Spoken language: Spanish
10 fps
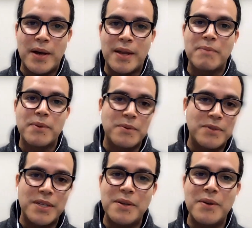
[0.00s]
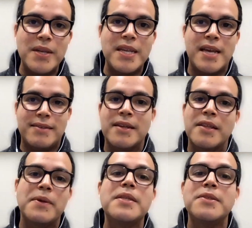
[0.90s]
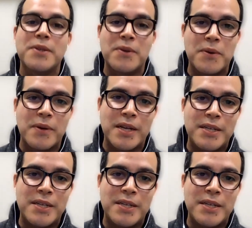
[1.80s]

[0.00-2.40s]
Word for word: a reproducirlo y a hacer de bendición con